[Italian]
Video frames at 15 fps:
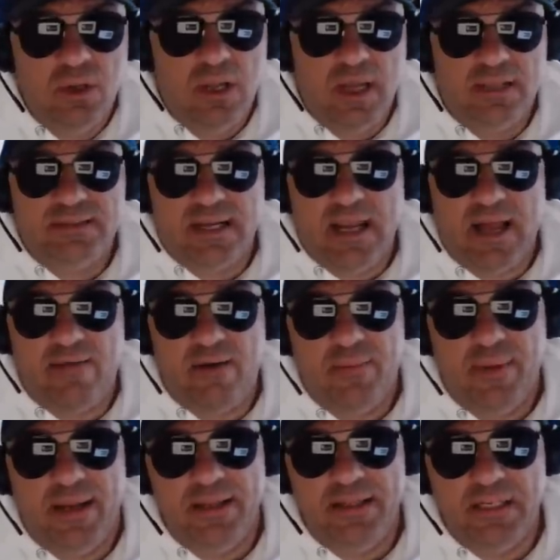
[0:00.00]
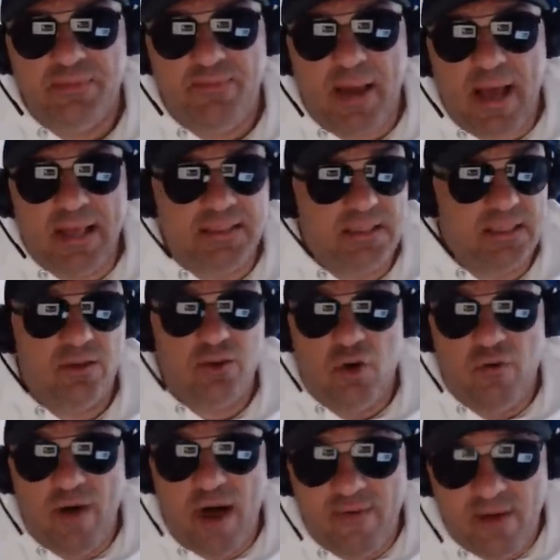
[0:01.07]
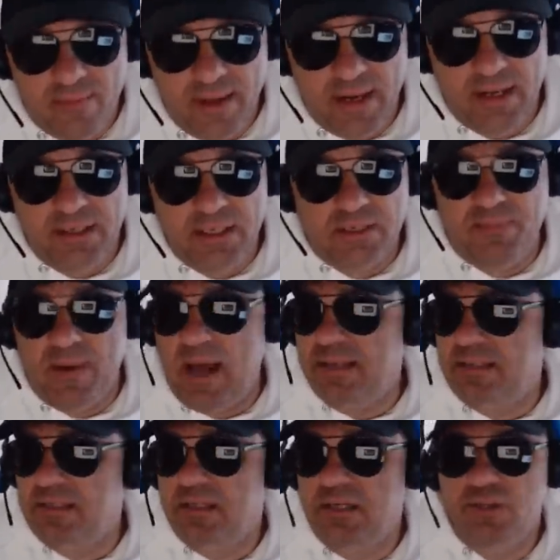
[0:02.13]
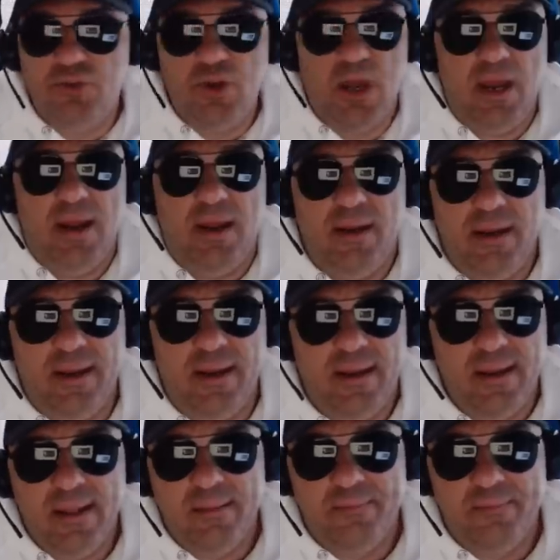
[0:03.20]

attaccava bene gli spazi, trovava bene gli spazi, cioè eh,